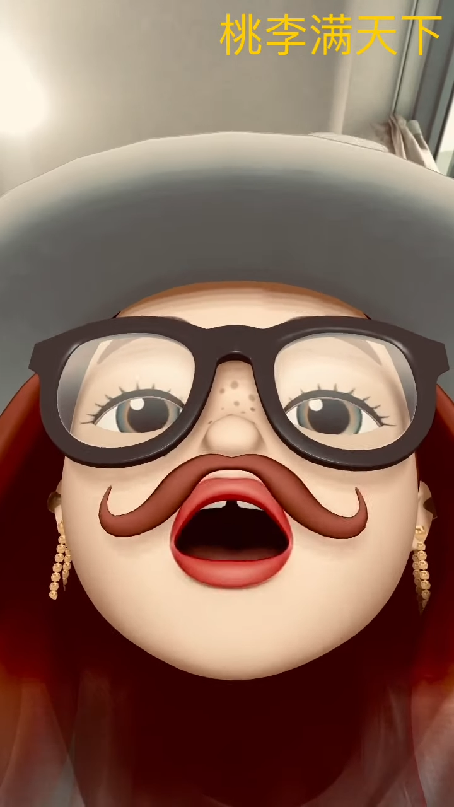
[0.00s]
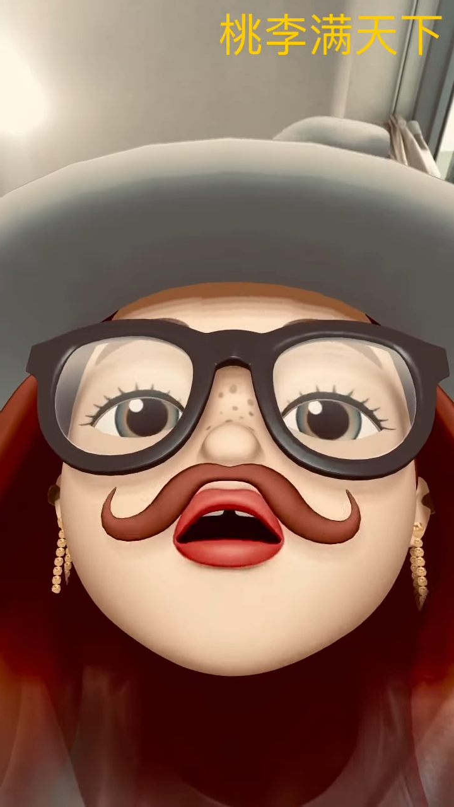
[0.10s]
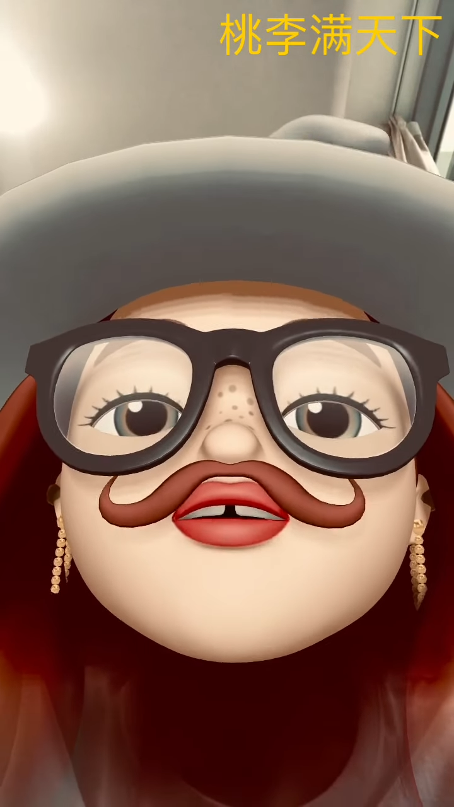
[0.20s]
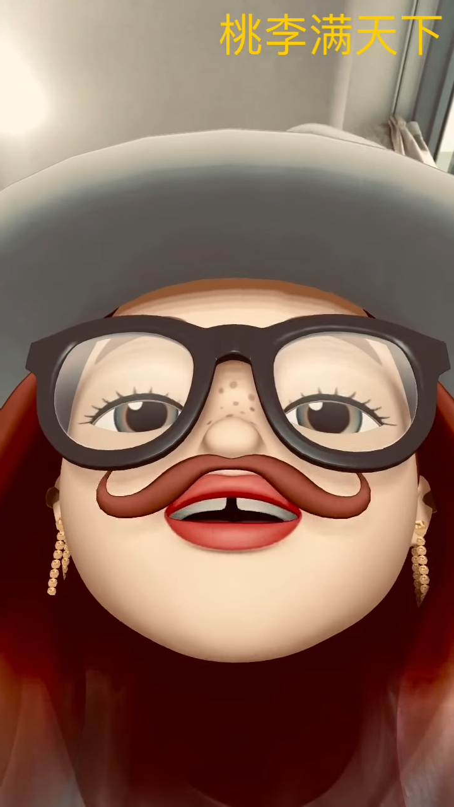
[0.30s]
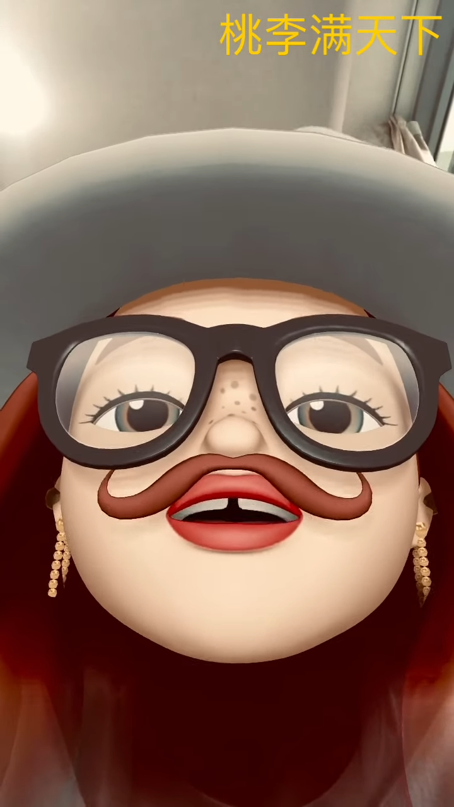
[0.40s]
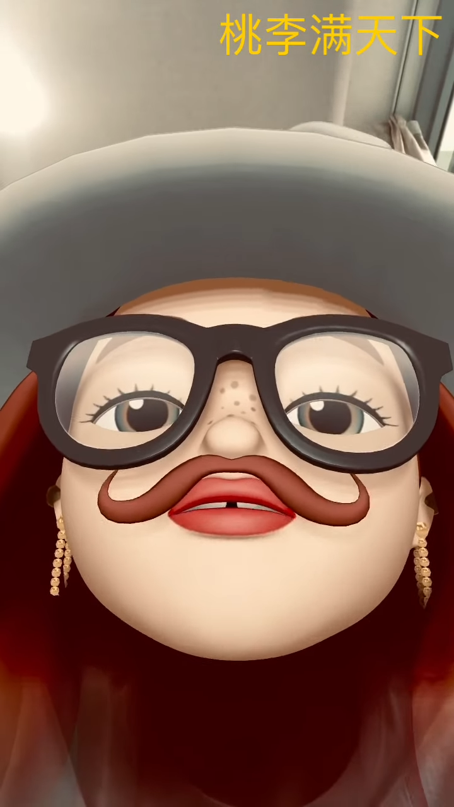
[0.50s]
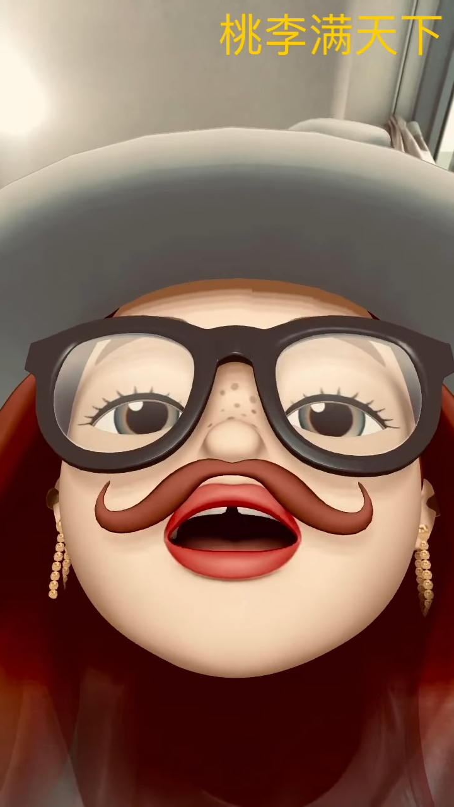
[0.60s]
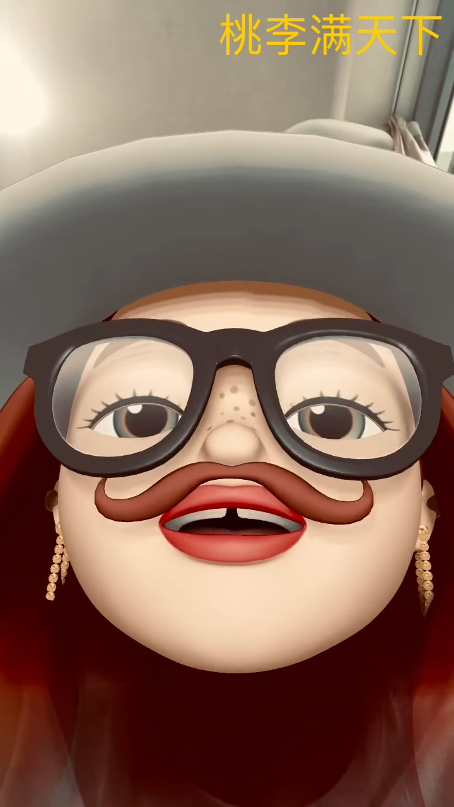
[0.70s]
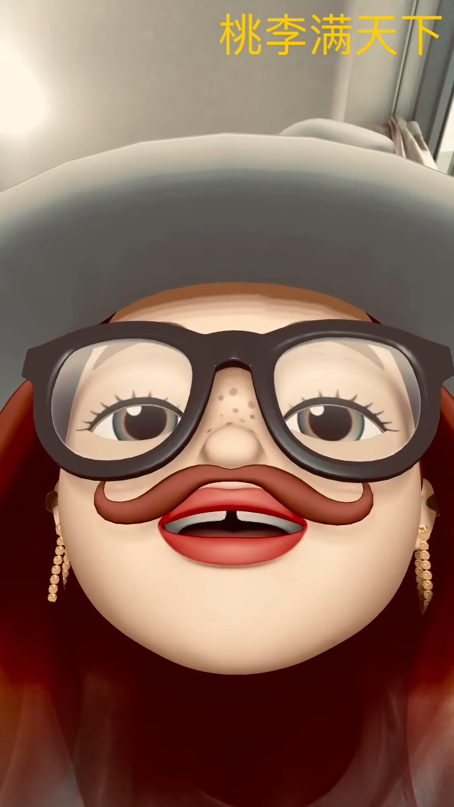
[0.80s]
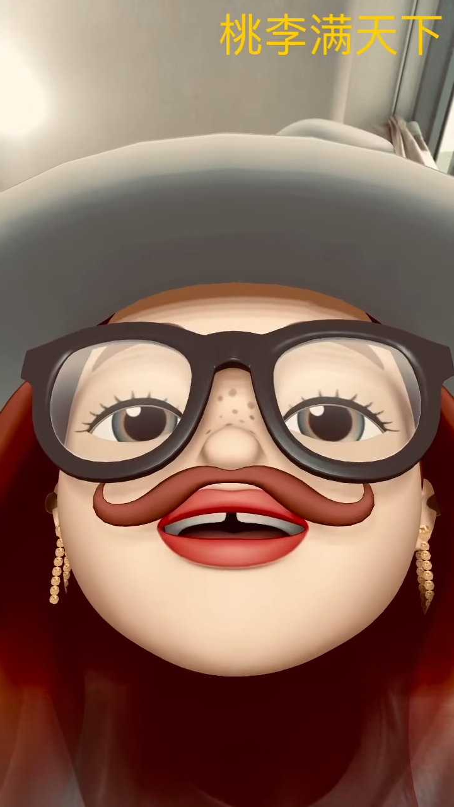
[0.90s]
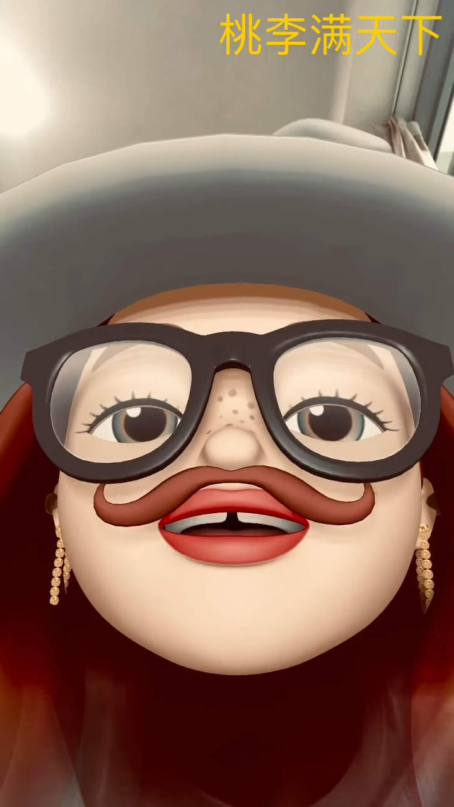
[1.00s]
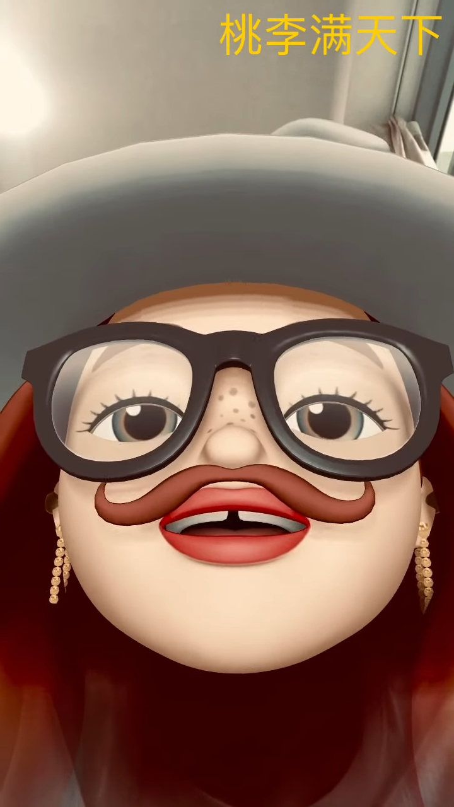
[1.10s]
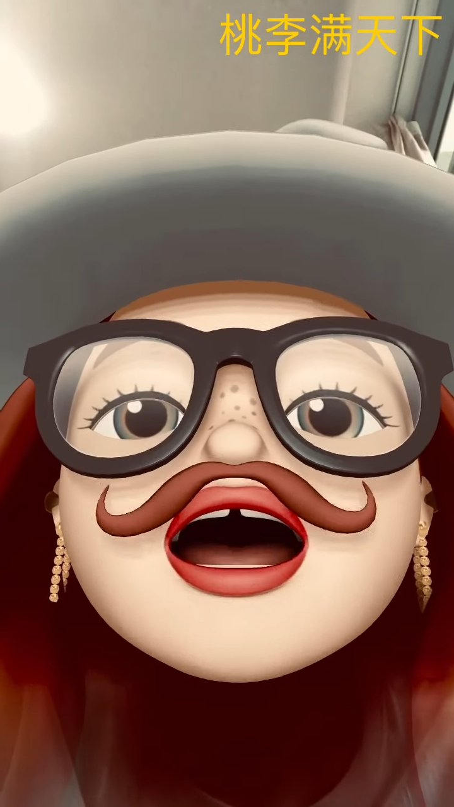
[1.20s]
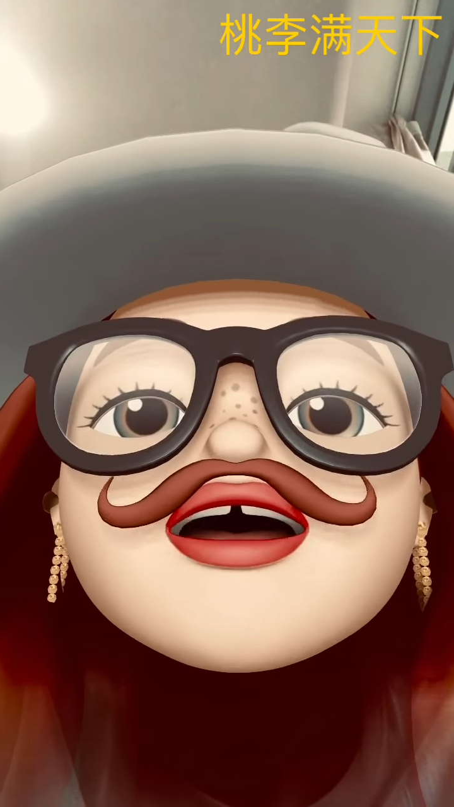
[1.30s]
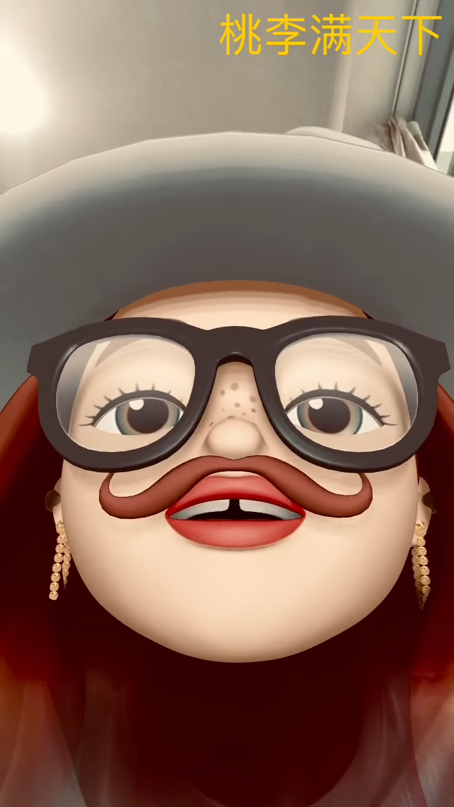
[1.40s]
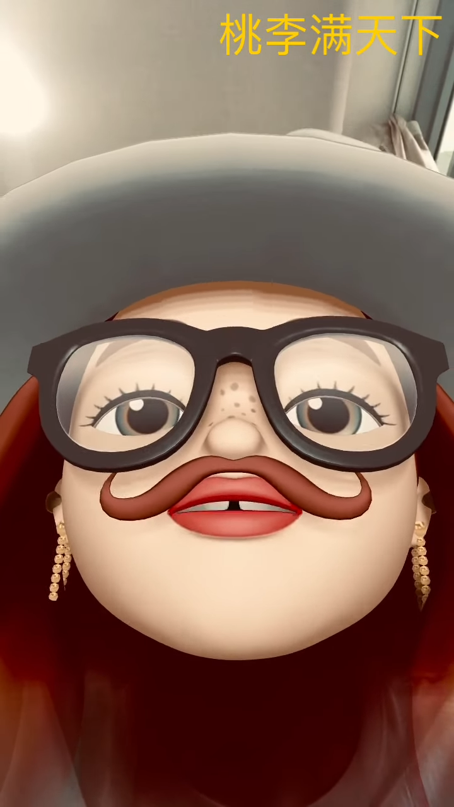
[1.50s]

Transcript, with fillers: 李满天下”了。